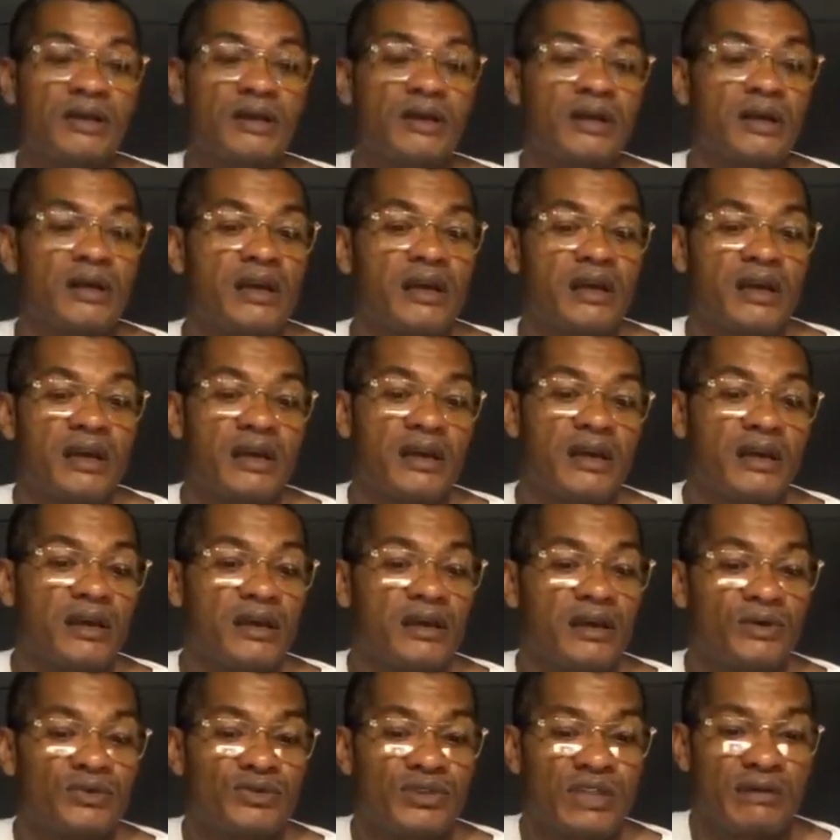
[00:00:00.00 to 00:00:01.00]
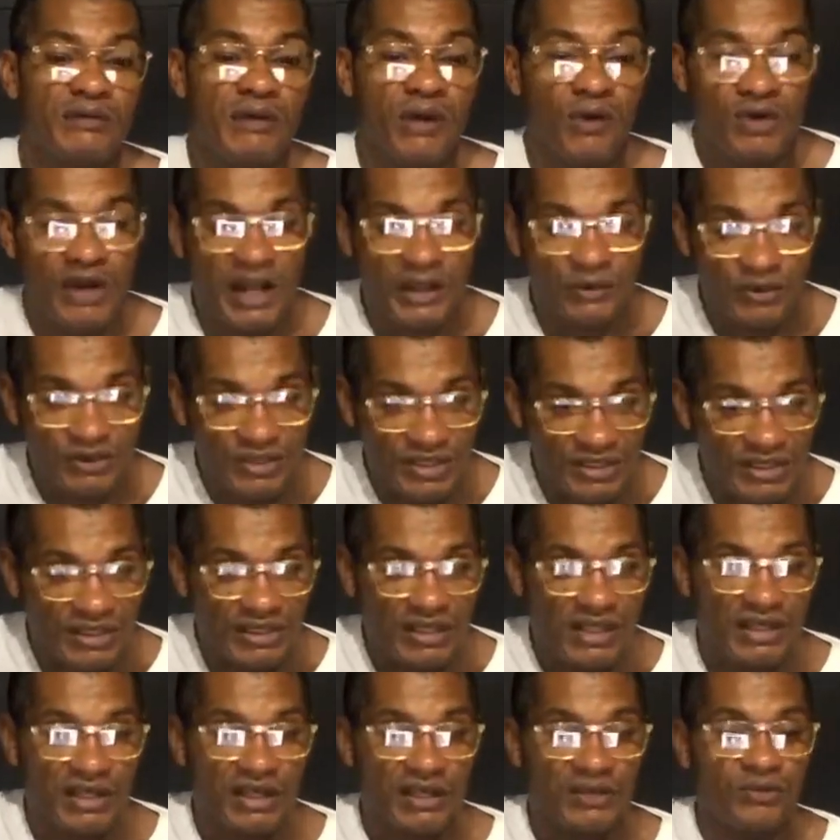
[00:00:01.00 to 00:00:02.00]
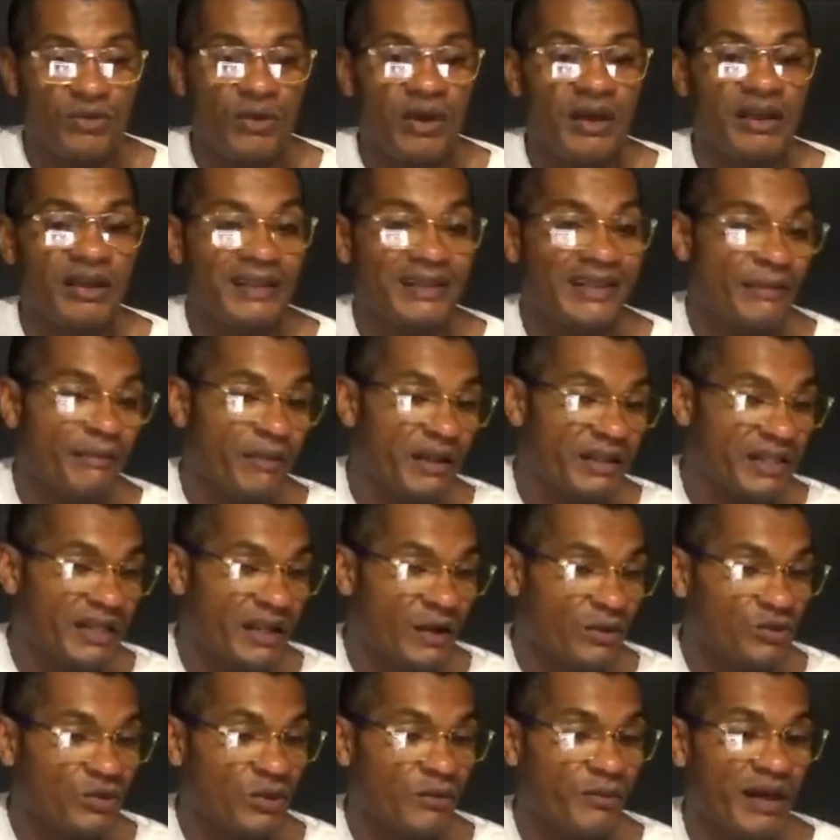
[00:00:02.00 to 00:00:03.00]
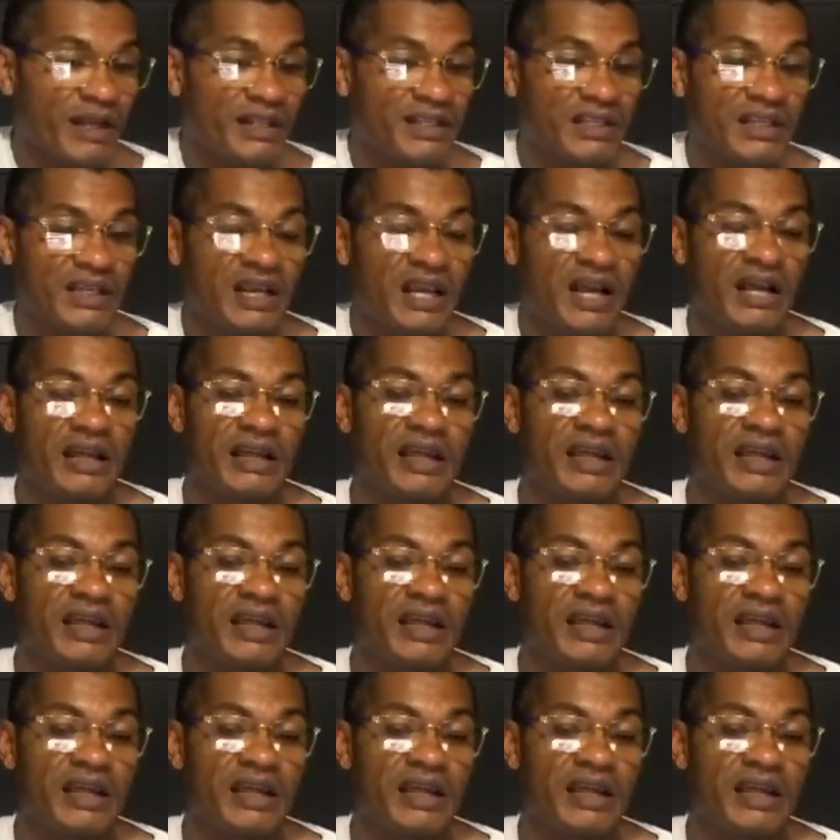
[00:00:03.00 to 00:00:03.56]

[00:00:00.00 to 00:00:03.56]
eh, y usted va ahorrando ese dinerito ahí de manera automática